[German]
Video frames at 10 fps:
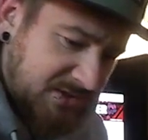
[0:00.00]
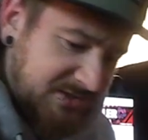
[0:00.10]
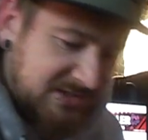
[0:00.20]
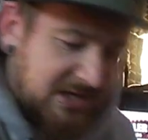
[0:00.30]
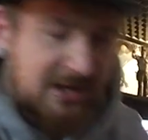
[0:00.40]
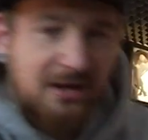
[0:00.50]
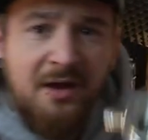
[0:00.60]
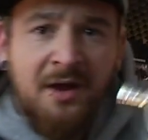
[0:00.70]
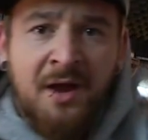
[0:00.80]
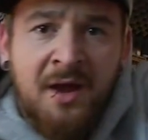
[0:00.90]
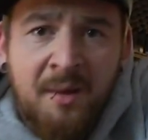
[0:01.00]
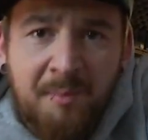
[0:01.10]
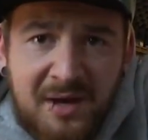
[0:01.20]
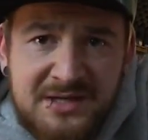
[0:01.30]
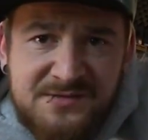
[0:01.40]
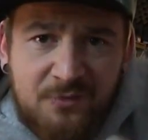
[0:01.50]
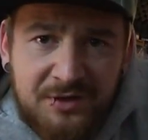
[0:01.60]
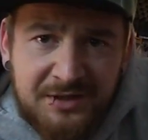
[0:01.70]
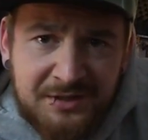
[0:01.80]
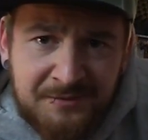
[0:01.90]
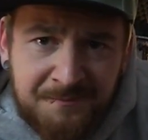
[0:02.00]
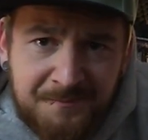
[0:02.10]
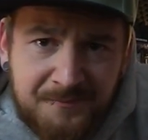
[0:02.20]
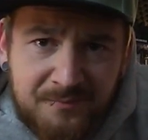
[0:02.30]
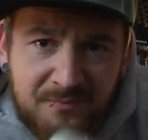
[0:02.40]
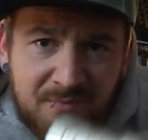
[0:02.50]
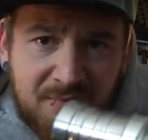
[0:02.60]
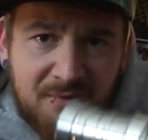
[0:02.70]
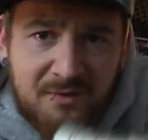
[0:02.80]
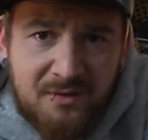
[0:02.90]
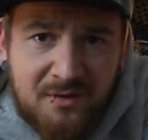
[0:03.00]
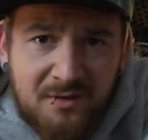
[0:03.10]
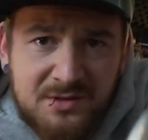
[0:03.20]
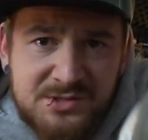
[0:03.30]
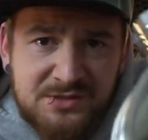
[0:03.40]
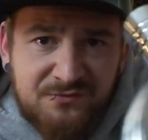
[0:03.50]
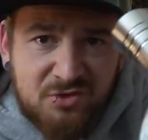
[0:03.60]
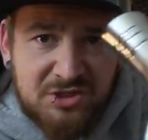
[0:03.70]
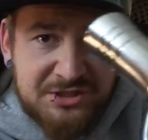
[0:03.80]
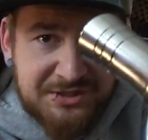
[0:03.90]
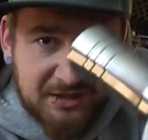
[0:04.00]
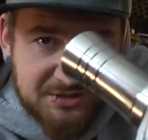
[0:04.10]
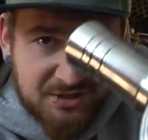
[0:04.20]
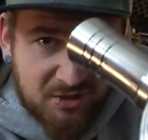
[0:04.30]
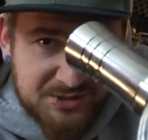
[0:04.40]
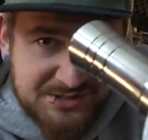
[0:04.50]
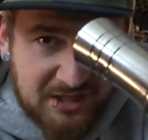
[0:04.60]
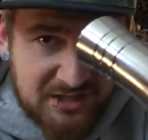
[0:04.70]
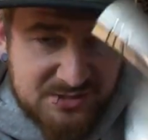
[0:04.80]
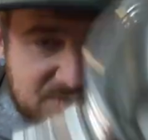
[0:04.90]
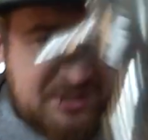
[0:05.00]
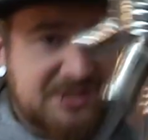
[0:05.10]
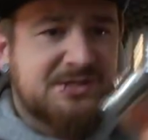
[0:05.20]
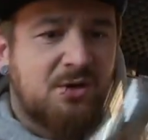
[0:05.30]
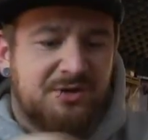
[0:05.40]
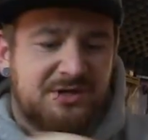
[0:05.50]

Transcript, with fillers: du nichts sagen. Base von innen sieht wirklich knackig aus. Ja, also hier ist auch